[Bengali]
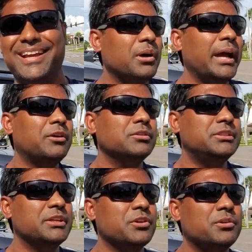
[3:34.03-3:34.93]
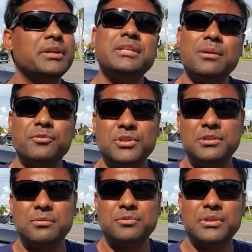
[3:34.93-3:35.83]
তো এখন সে যখন ইন্টারভিউ
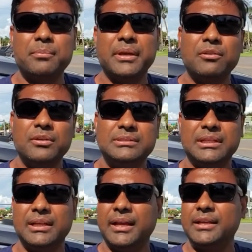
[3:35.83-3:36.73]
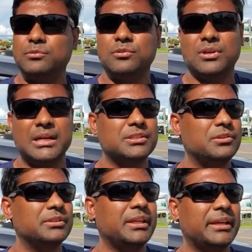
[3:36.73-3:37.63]
ইন্টারভিউ দিয়ে বের হয়েছে এই দুদক
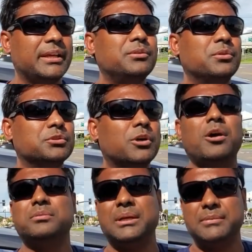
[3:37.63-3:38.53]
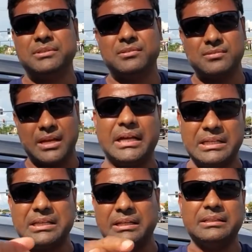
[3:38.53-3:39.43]
কার্যালয় থেকে তো সব সাংবাদিক
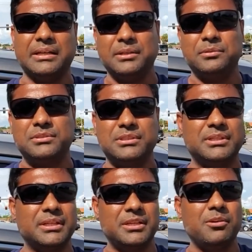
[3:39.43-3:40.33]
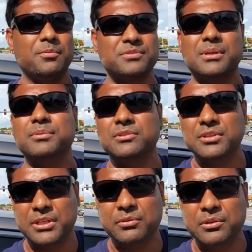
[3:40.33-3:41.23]
ঝাঁকে ঝাঁকে তাকে ধরছে যে কি অবস্থা
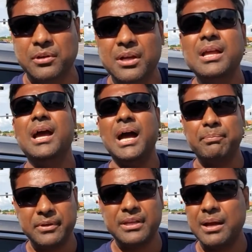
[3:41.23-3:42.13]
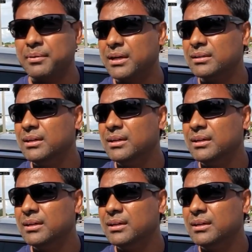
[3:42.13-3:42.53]
ভিতরে কি হইলো আপনি কি আবার